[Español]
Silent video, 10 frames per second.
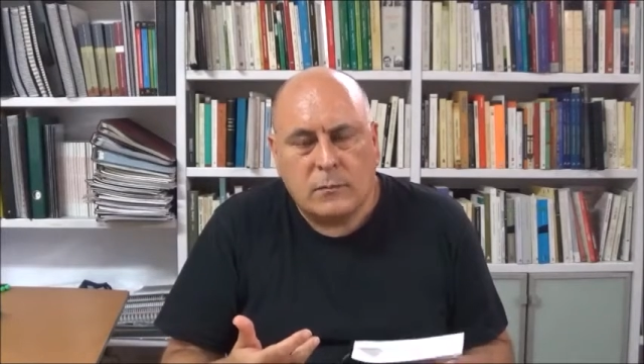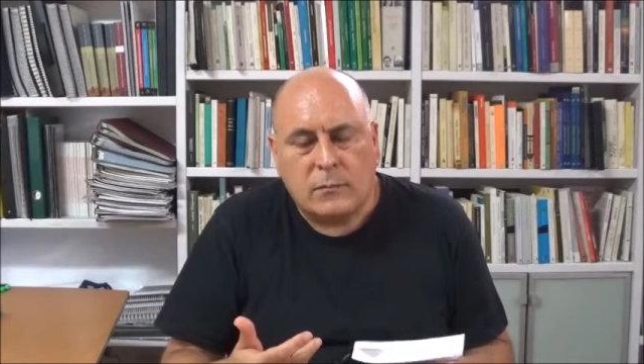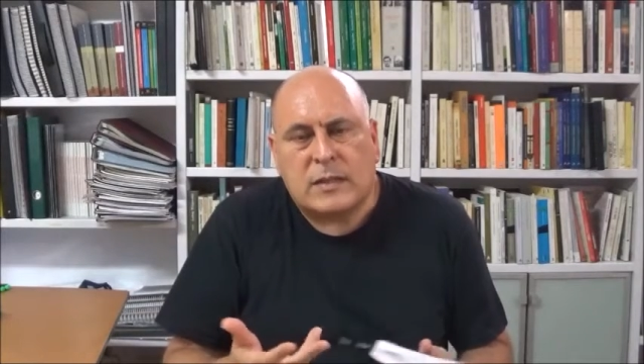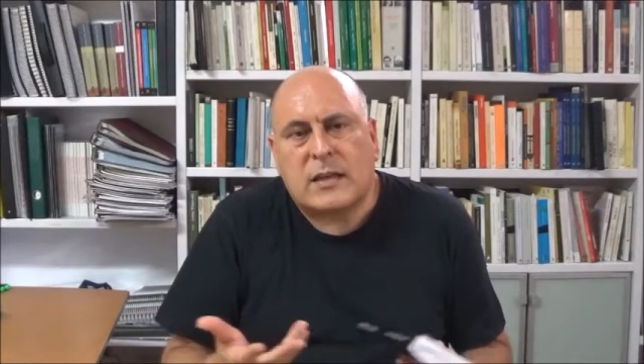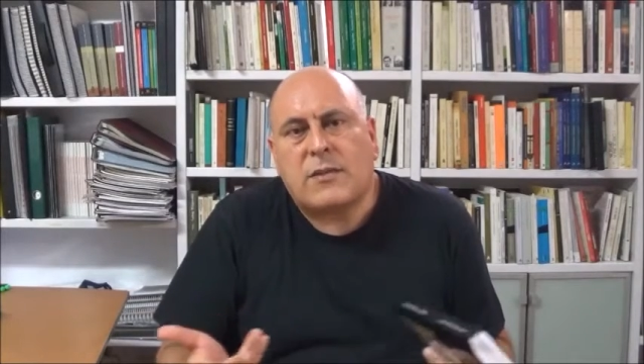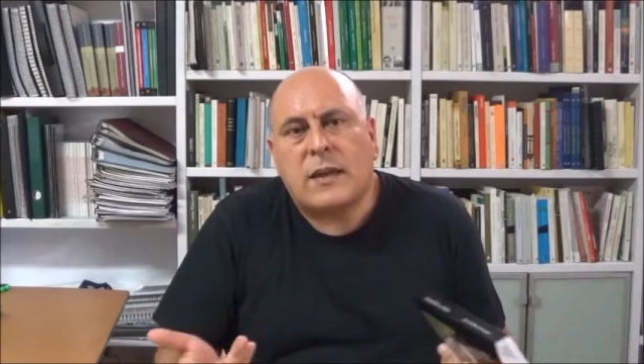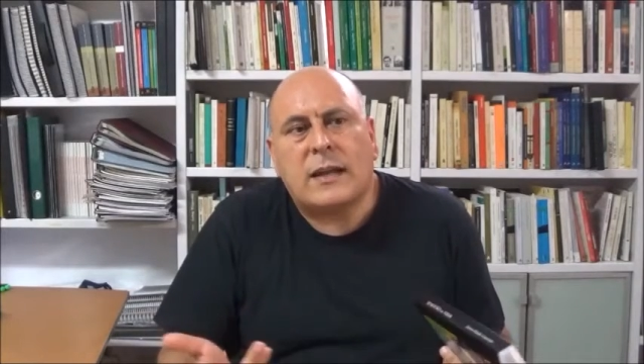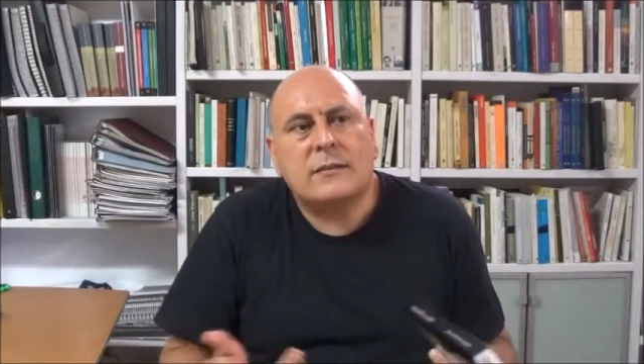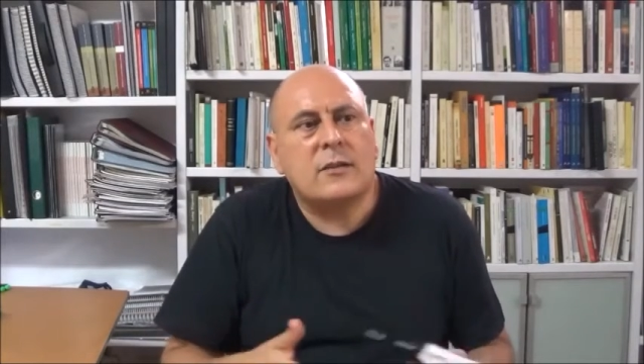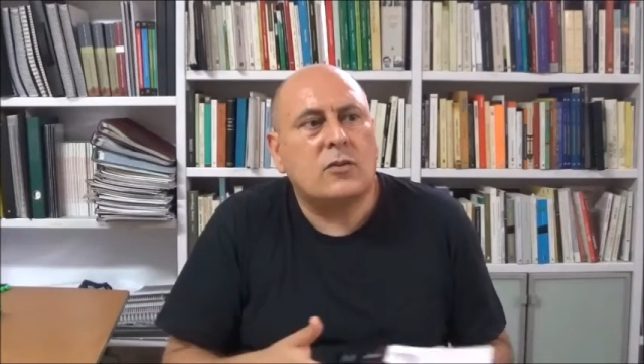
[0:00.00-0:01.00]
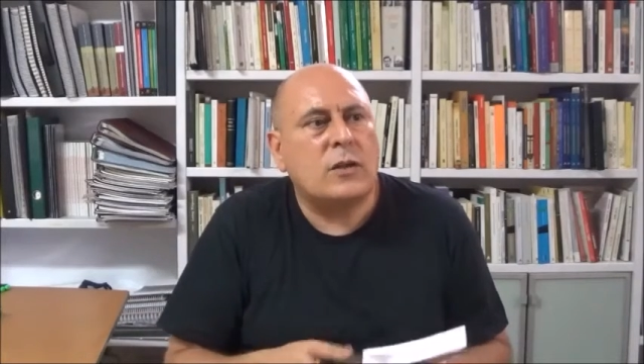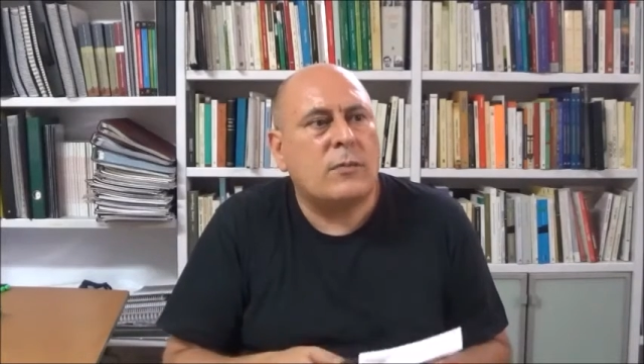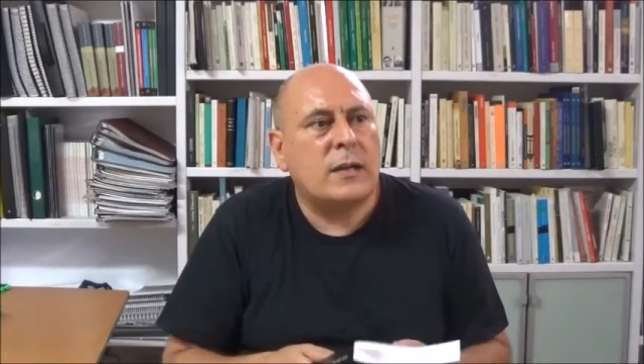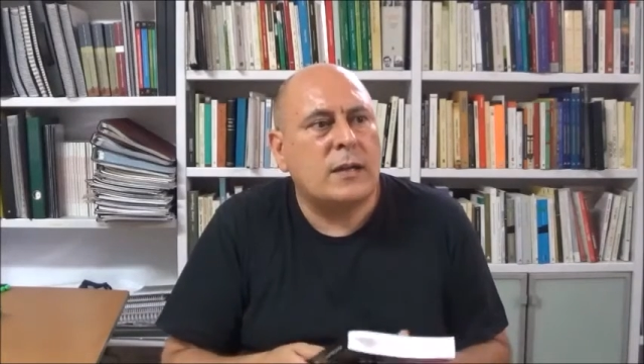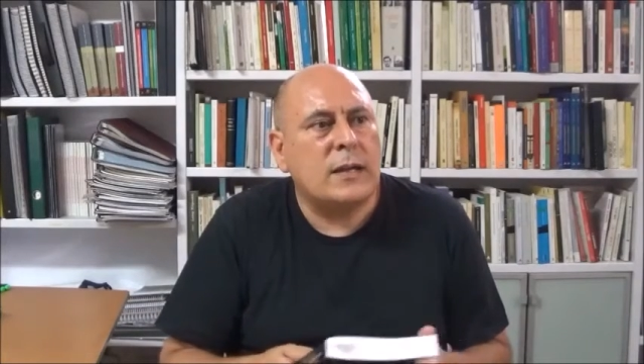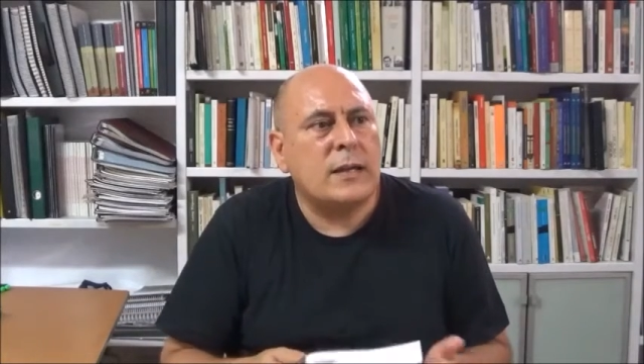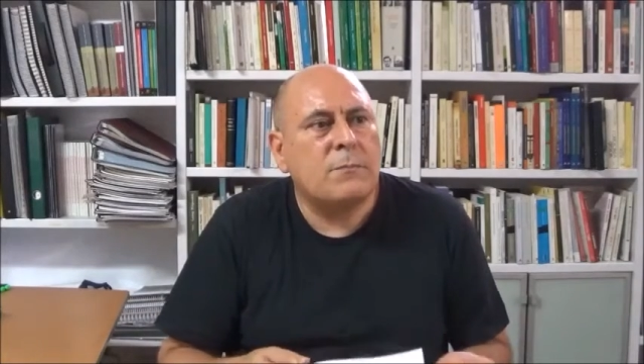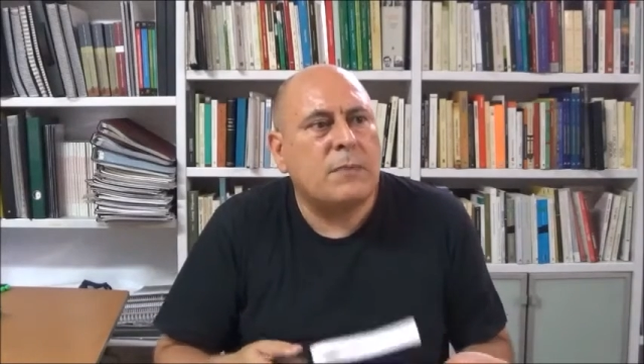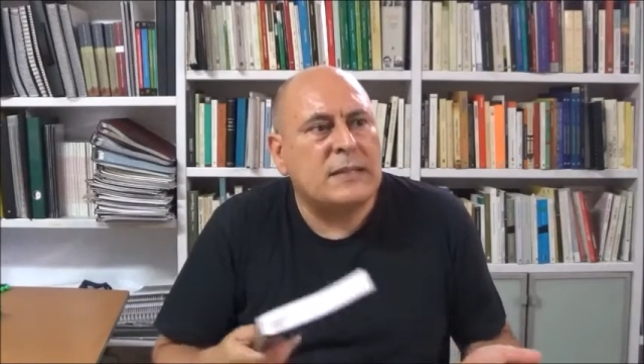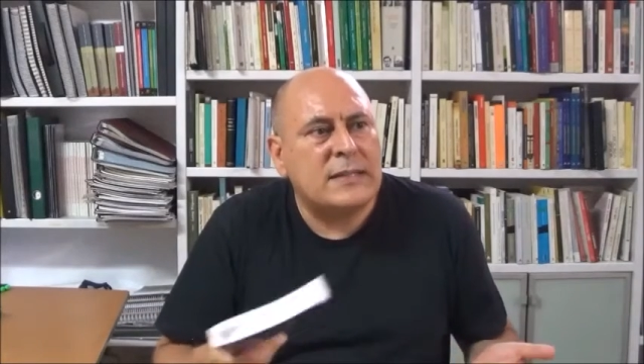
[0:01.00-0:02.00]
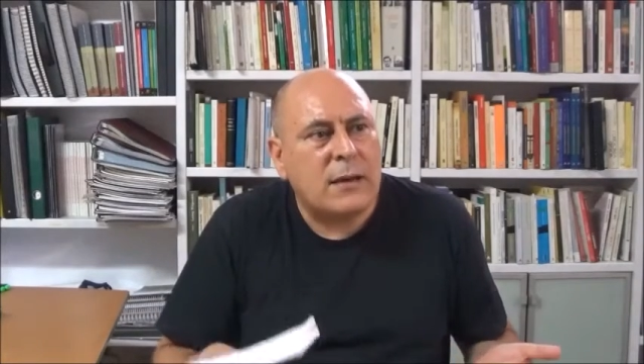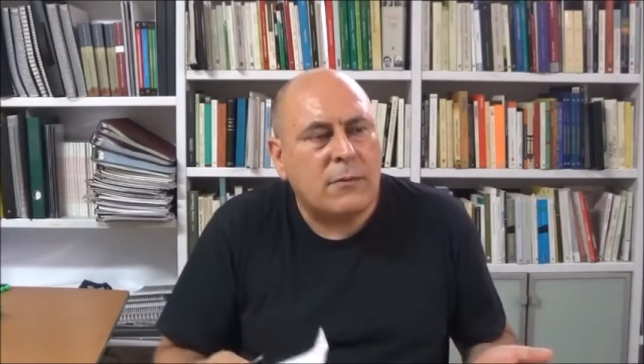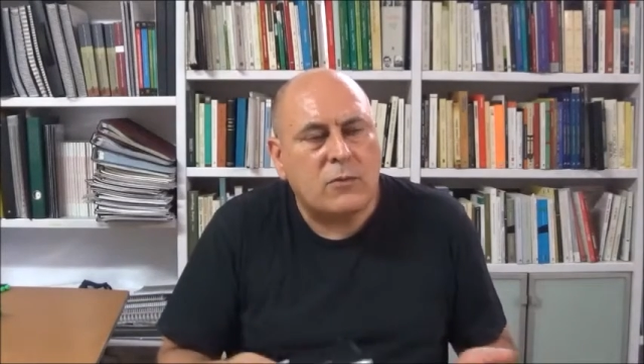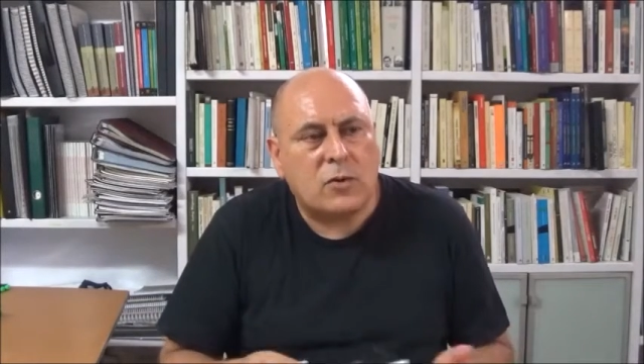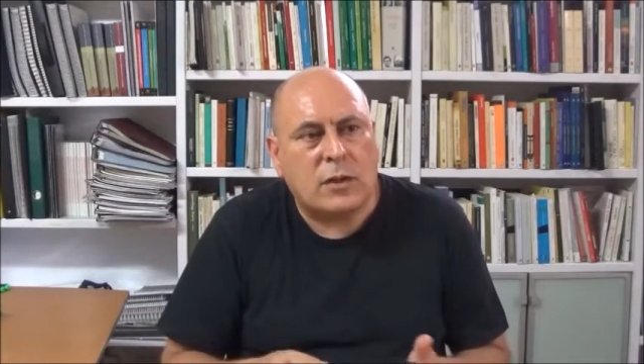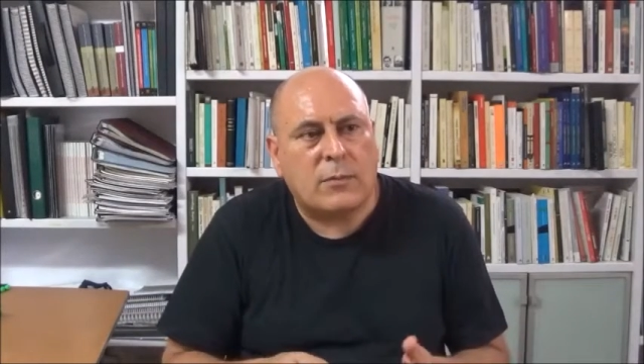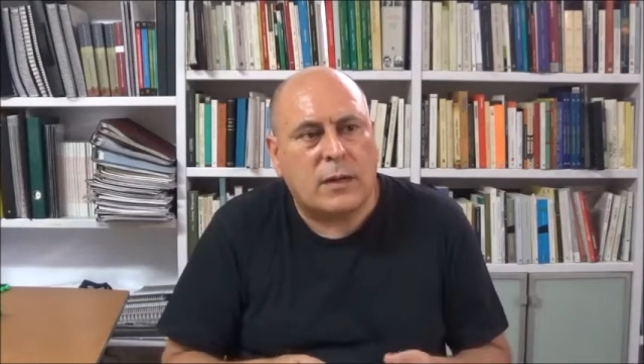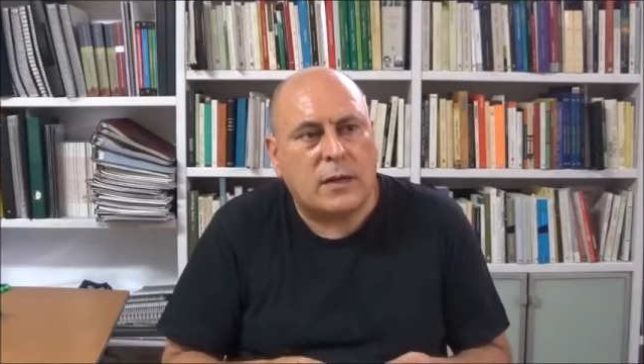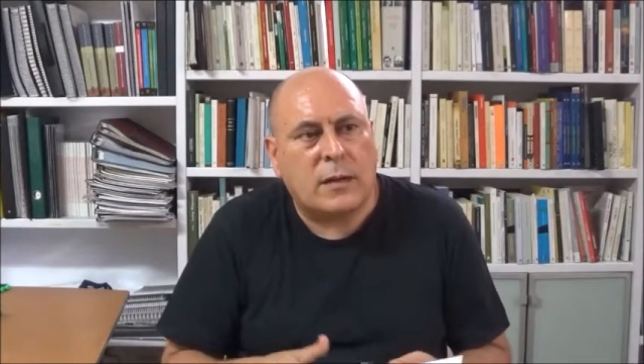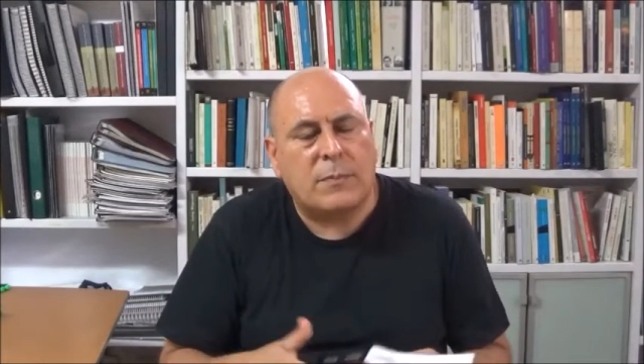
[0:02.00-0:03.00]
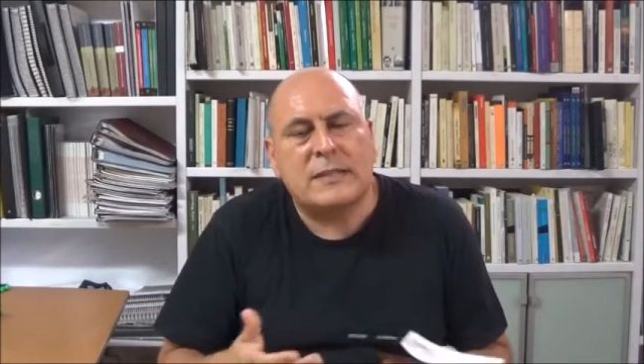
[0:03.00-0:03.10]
Más que hacer arte de otra manera, pensaban de otra manera,